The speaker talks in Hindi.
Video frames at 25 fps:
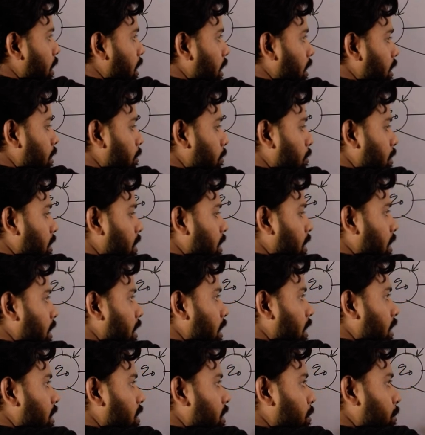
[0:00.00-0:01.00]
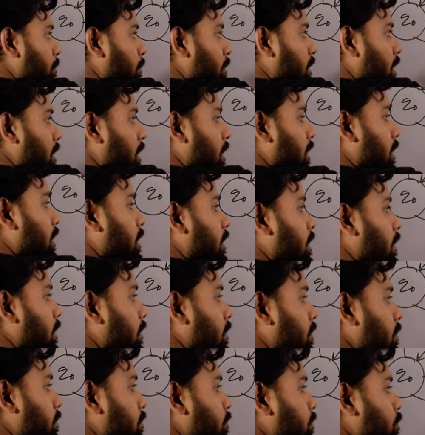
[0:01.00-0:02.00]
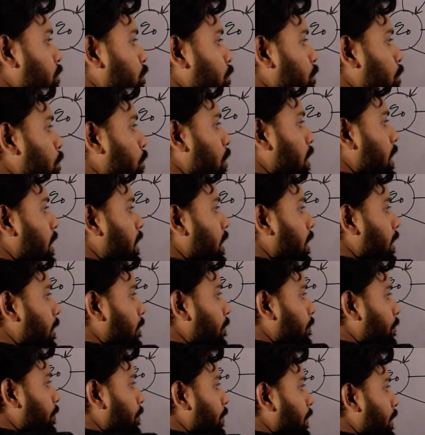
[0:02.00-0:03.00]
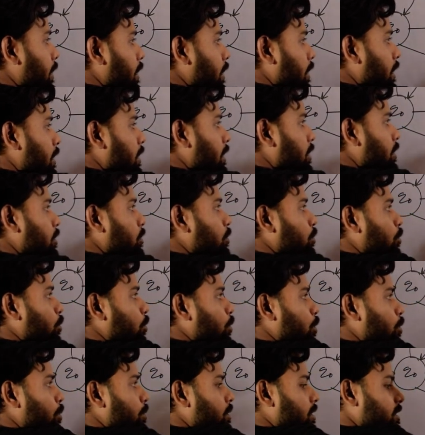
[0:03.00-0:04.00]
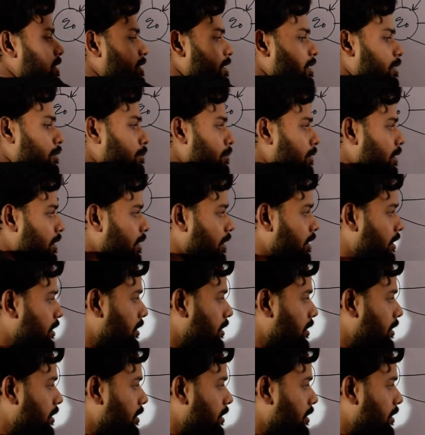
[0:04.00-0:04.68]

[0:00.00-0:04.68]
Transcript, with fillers: अगेन बन अगर अगेन जीरो आया तो क्यू वन स्टेट पे आएंगे